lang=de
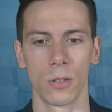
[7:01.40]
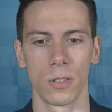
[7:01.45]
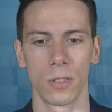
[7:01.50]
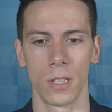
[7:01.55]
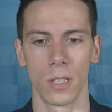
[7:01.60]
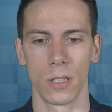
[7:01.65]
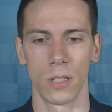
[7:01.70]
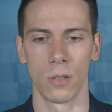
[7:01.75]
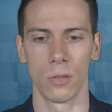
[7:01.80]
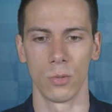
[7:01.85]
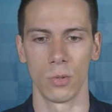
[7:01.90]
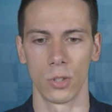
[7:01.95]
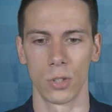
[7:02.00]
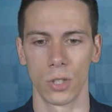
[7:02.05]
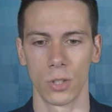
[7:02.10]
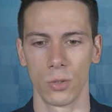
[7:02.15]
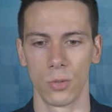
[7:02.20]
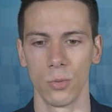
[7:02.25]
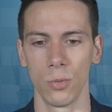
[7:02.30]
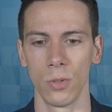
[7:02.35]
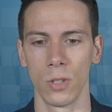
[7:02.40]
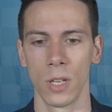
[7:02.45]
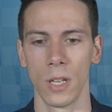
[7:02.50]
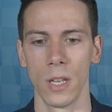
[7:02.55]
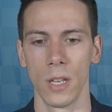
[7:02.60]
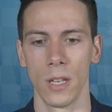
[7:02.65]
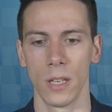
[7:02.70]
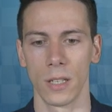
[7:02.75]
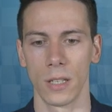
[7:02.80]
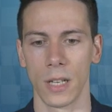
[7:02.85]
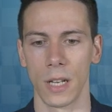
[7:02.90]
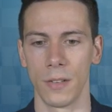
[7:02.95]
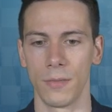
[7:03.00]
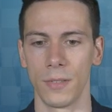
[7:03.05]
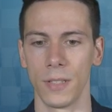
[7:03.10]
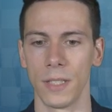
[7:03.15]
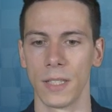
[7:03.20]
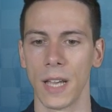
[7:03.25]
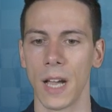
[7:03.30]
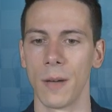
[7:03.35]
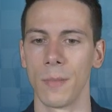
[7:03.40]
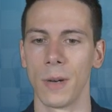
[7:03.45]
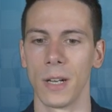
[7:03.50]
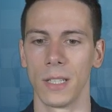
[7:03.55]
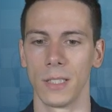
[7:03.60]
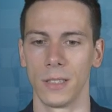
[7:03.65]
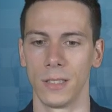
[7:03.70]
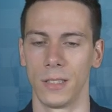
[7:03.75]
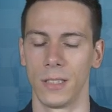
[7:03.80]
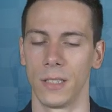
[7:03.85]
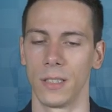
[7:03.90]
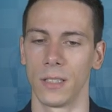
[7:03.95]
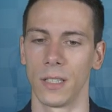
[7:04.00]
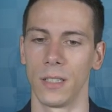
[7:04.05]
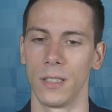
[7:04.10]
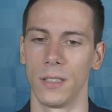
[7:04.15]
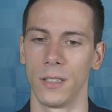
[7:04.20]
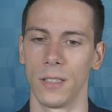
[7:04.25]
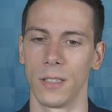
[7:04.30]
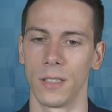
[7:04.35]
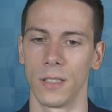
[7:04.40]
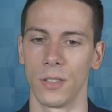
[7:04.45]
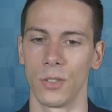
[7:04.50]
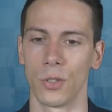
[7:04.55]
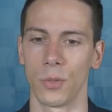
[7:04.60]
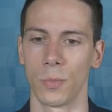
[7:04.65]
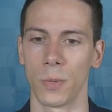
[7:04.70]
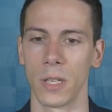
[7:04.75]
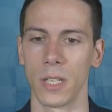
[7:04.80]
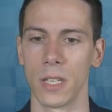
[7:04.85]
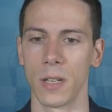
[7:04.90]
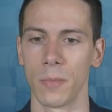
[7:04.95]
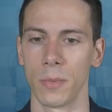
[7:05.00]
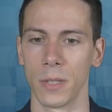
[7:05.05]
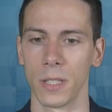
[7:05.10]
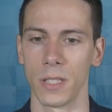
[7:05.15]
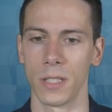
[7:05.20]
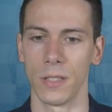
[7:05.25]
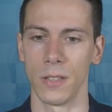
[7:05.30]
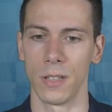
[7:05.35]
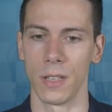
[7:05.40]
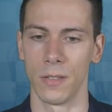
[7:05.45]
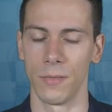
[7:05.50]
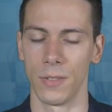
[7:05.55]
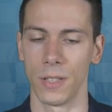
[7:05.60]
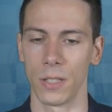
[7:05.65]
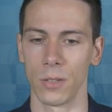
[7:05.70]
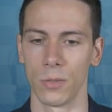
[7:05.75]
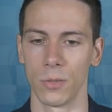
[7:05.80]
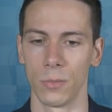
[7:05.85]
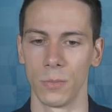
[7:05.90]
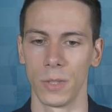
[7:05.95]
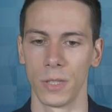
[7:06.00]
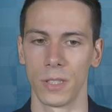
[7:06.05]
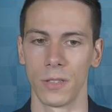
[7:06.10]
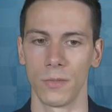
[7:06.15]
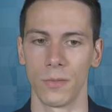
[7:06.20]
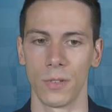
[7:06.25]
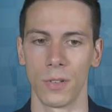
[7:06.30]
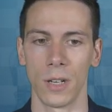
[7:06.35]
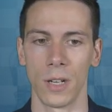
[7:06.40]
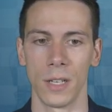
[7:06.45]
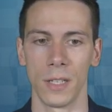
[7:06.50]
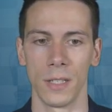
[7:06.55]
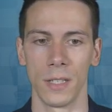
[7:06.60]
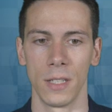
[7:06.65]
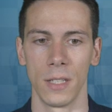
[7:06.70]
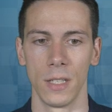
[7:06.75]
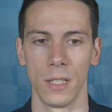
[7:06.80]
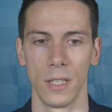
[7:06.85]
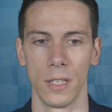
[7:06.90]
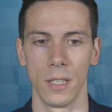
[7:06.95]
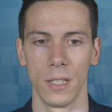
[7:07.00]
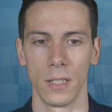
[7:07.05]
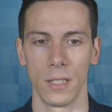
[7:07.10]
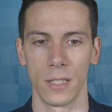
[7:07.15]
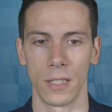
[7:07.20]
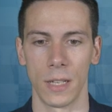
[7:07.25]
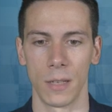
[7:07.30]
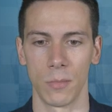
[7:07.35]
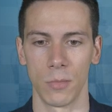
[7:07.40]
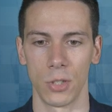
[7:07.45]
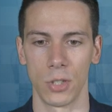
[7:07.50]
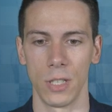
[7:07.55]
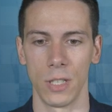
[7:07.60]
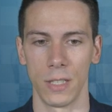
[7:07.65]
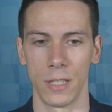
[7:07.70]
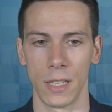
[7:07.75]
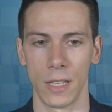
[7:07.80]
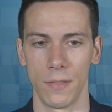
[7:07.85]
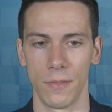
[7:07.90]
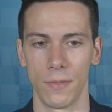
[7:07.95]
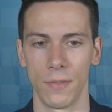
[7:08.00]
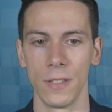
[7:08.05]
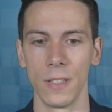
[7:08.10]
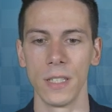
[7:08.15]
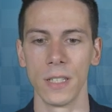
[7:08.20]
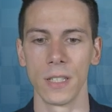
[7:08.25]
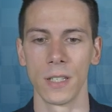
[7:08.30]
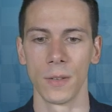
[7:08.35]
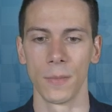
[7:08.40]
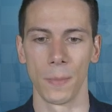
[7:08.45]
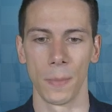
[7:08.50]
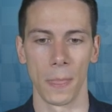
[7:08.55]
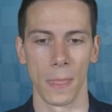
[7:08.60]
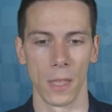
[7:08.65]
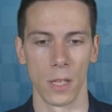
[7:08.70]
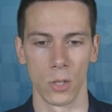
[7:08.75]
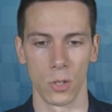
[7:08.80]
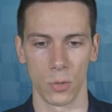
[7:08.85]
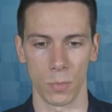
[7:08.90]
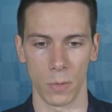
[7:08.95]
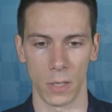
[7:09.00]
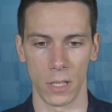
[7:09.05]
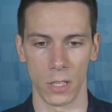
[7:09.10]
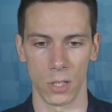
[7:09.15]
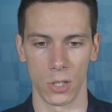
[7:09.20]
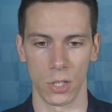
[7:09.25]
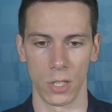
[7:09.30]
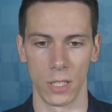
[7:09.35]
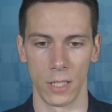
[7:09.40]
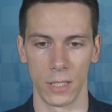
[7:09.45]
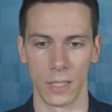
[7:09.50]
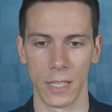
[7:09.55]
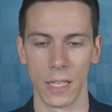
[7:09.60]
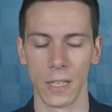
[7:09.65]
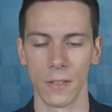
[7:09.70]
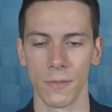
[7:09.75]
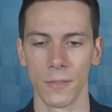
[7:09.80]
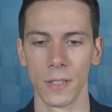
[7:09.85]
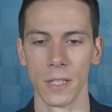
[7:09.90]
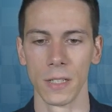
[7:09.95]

sehr logischer Zug. Greift die Dame an, zentralisiert den Springer, bringt die Entwicklung ein bisschen voran. Dame schlägt F4, Springer schlägt G4.